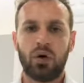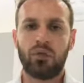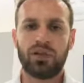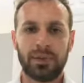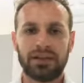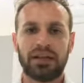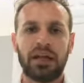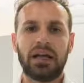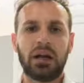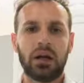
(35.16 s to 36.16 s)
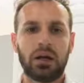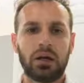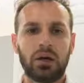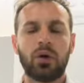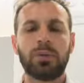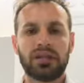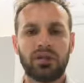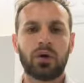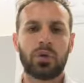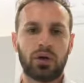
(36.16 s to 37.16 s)
ovviamente
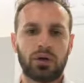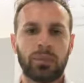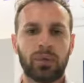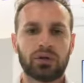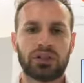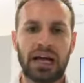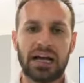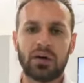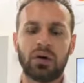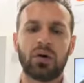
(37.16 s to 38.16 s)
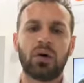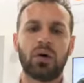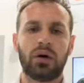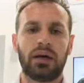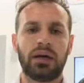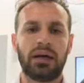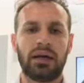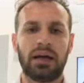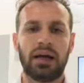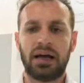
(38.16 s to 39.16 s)
l'obiettivo è quello di portarlo
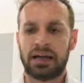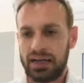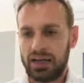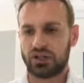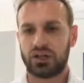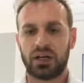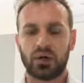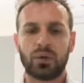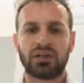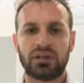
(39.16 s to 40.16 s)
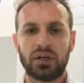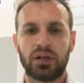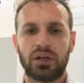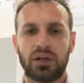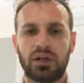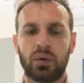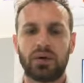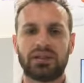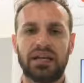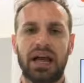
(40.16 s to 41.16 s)
eh, a crescere in questi, in
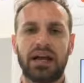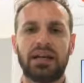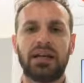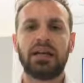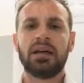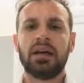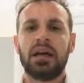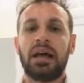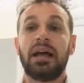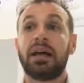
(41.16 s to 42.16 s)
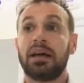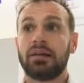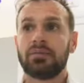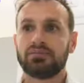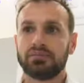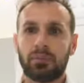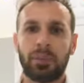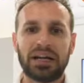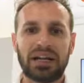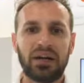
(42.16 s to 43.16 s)
questi anni e
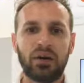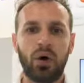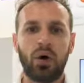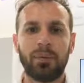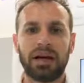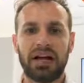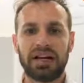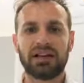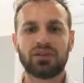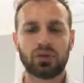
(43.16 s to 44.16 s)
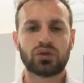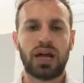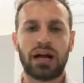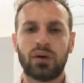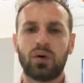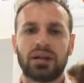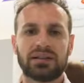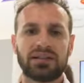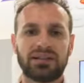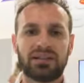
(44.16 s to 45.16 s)
perché no magari associarlo a,